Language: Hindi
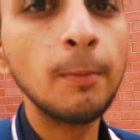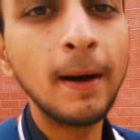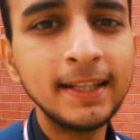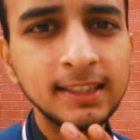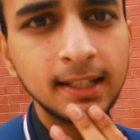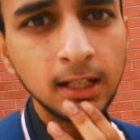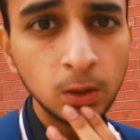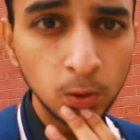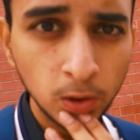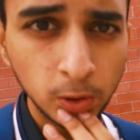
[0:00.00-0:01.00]
और बात करें
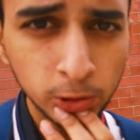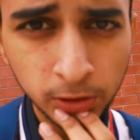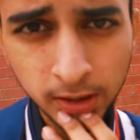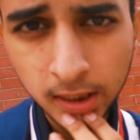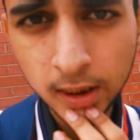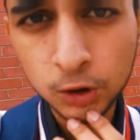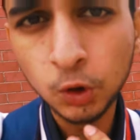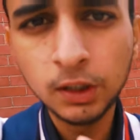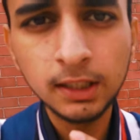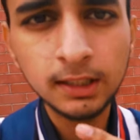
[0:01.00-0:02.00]
उन लोगों की
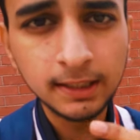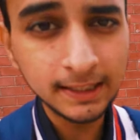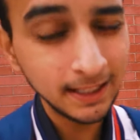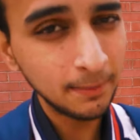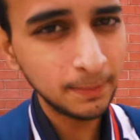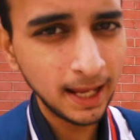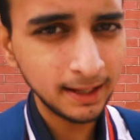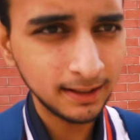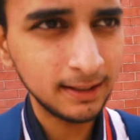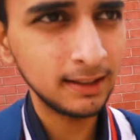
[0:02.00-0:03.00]
जो कि री
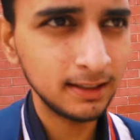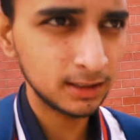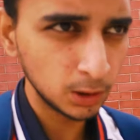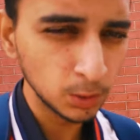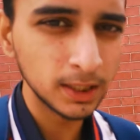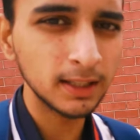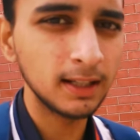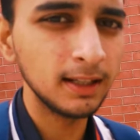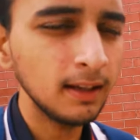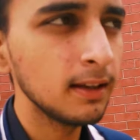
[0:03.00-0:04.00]
अप्लाई करेंगे सी
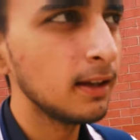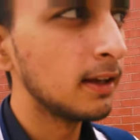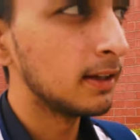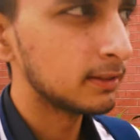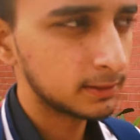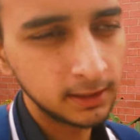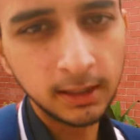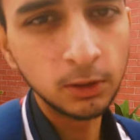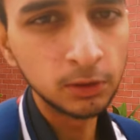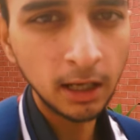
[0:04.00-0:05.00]
के लिए
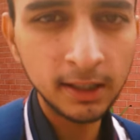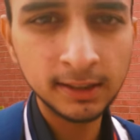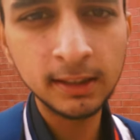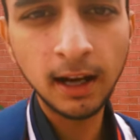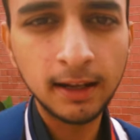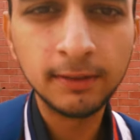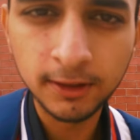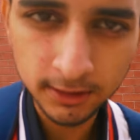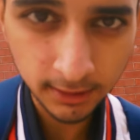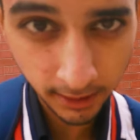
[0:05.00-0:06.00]
कि उनका किसी
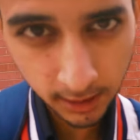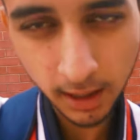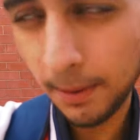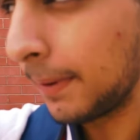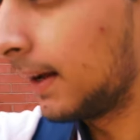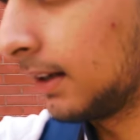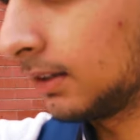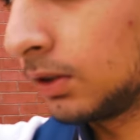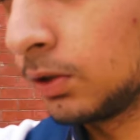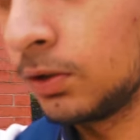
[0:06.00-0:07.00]
कारण बस नहीं आ
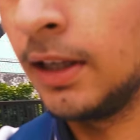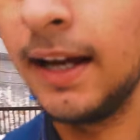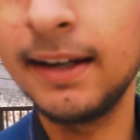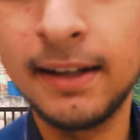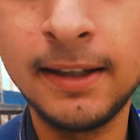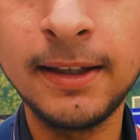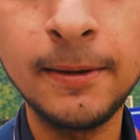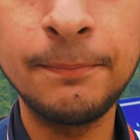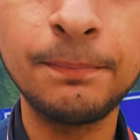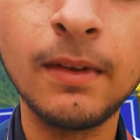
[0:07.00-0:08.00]
पाया तो क्या करें
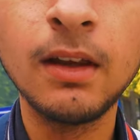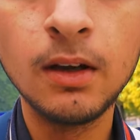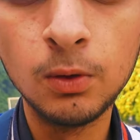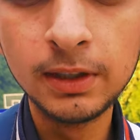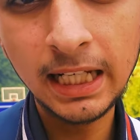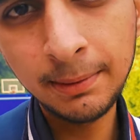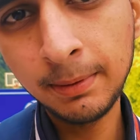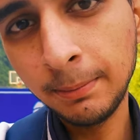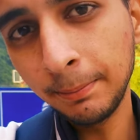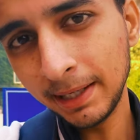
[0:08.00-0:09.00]
कि उनके लिए
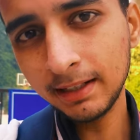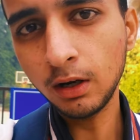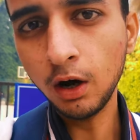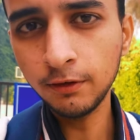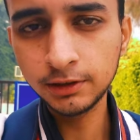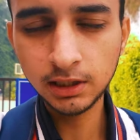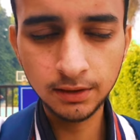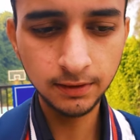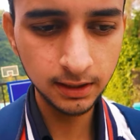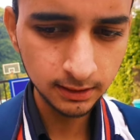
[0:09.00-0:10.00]
भी मिड ऑफ
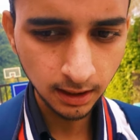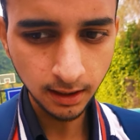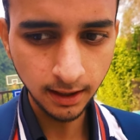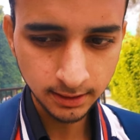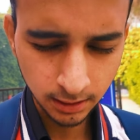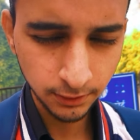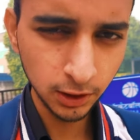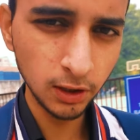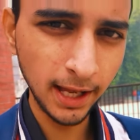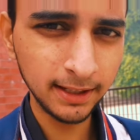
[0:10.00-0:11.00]
जनवरी तक अच्छी
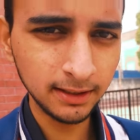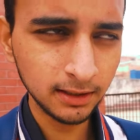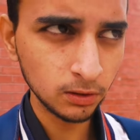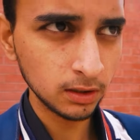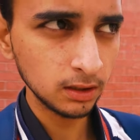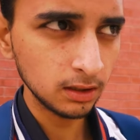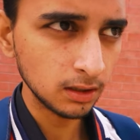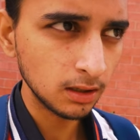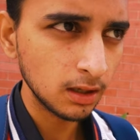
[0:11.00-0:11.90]
वीडियो रहेगी क्योंकि